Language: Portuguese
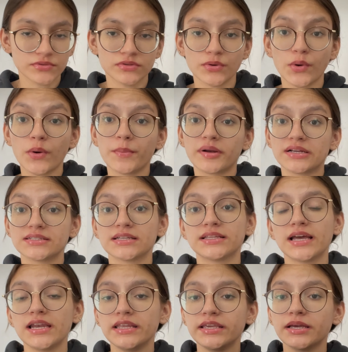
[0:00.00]
Então eu comprei essa
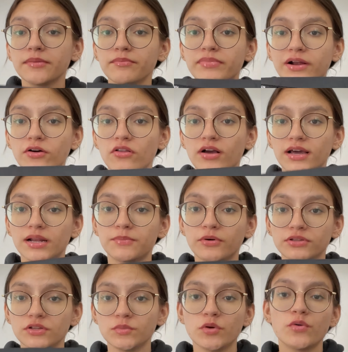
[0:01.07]
telinha pra colocar na
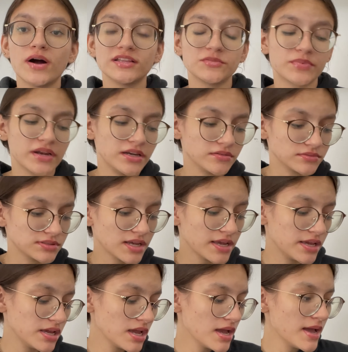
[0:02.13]
porta do meu quarto pra ele não
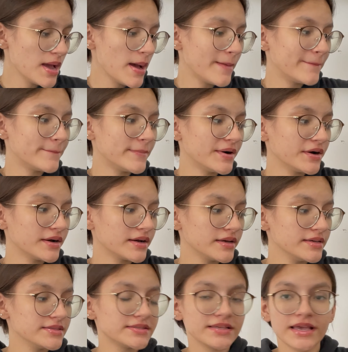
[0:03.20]
sair,
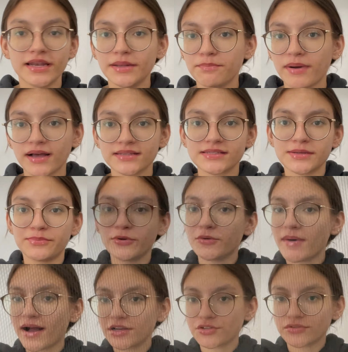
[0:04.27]
mas ele passa por
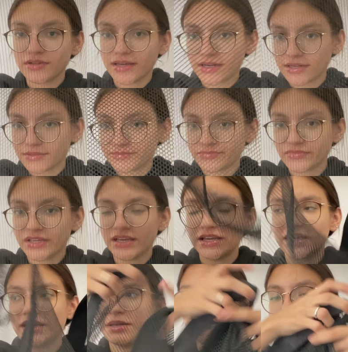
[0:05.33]
baixo dela,
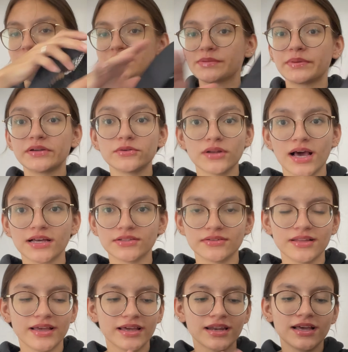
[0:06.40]
ele passa pelo lado
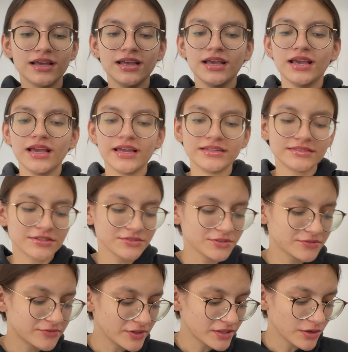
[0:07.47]
dela, então não
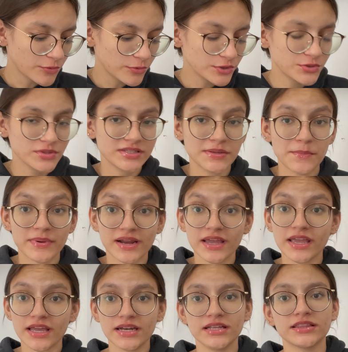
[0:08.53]
foi tão útil assim pra ele.